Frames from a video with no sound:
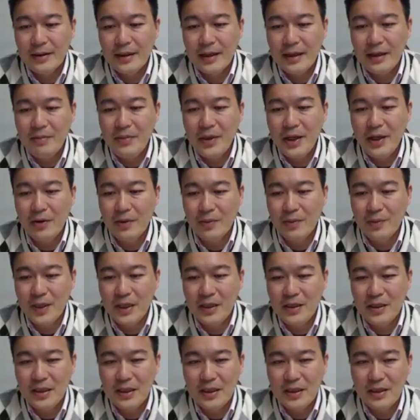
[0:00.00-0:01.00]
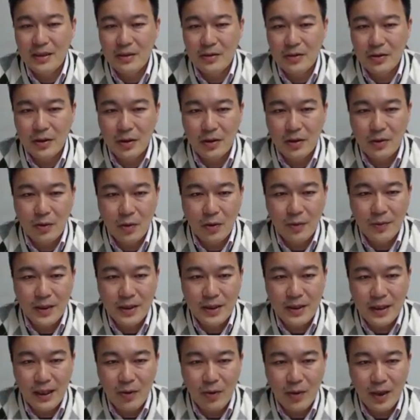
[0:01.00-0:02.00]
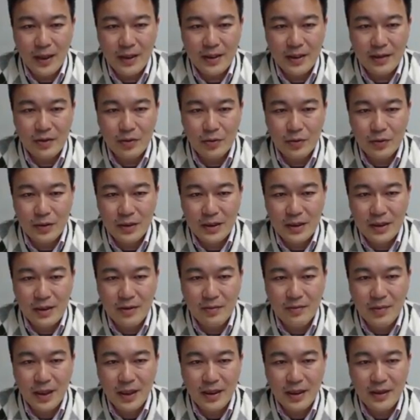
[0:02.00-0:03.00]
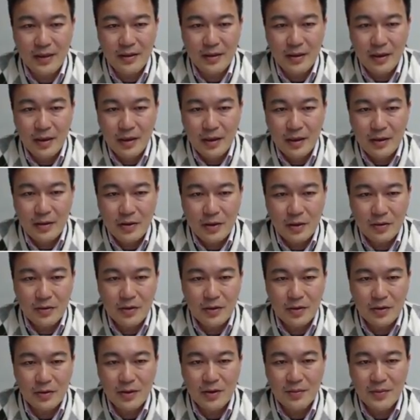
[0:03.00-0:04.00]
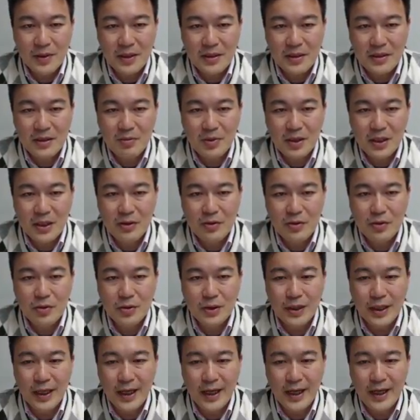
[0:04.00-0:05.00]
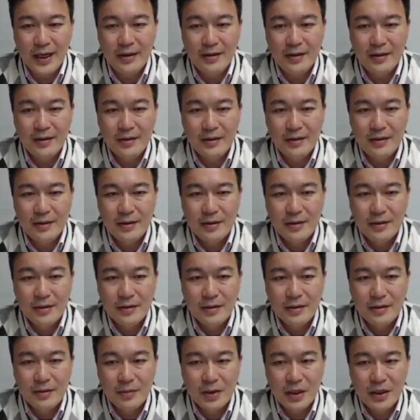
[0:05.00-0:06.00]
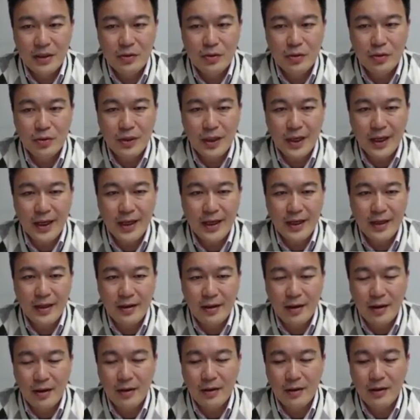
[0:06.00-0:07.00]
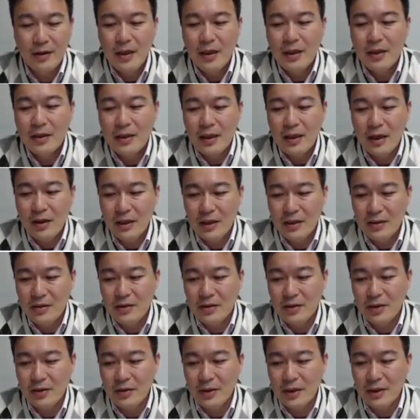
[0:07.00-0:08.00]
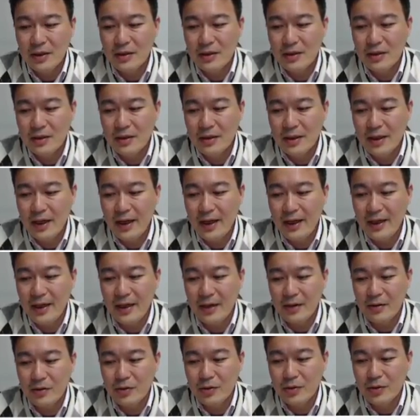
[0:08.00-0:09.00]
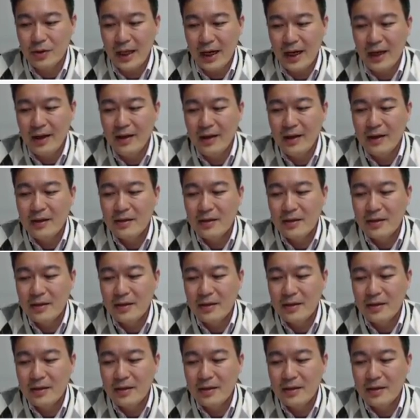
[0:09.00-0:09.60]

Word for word: 当没有偏心的时候，我们来画一个图。这边纵轴这边是 P 除以 A，P 除以 A 好，然后横轴呢是 KL 除以 R。